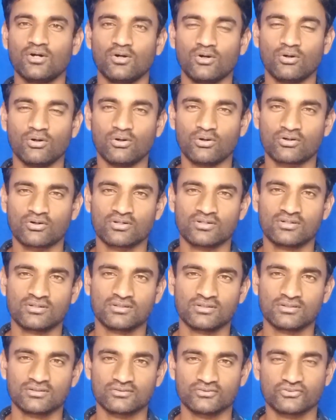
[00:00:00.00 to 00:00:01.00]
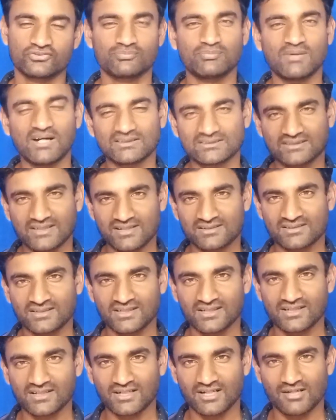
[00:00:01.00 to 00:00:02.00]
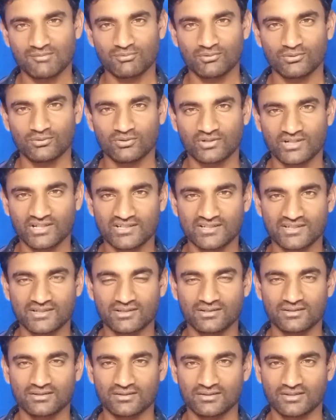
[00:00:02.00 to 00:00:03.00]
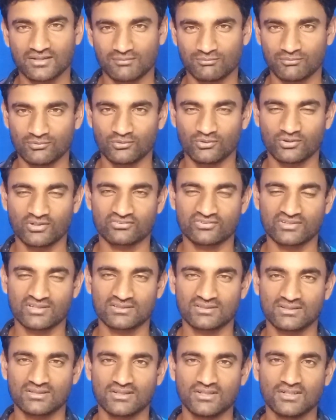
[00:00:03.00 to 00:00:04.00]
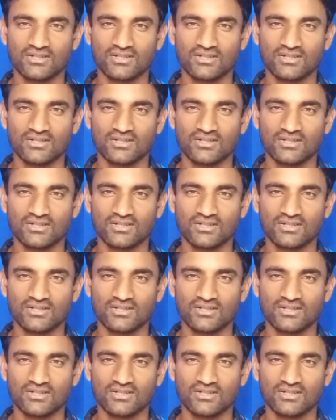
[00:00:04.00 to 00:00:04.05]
और कुछ बात करते हैं आप लोगों के लिए आप लोगों के साथ